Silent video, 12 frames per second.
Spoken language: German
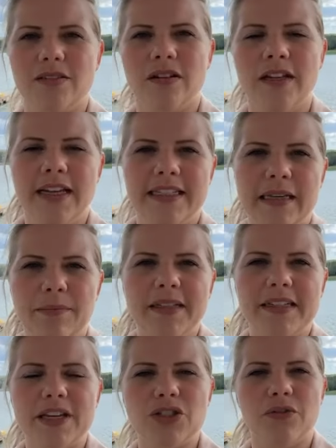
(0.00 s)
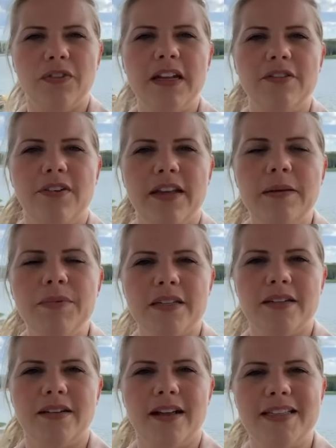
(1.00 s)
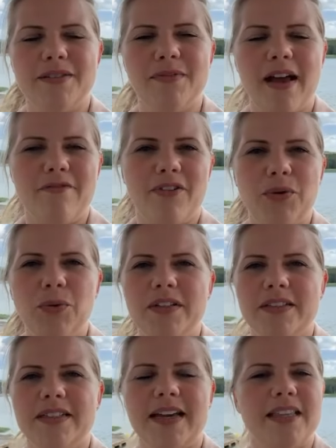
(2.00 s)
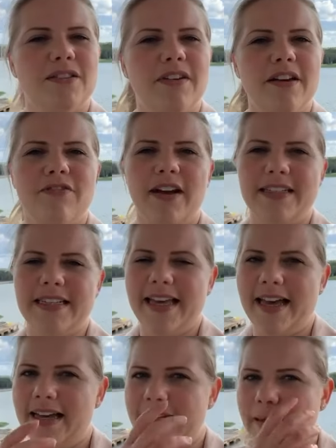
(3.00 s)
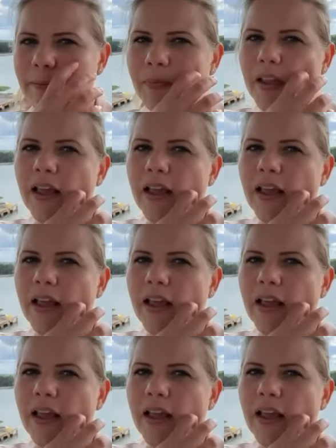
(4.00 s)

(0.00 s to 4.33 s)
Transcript: Also ich habe mich gleich schon wieder verliebt, äh, als wir einfach nur diese Transferfahrt hierher hatten.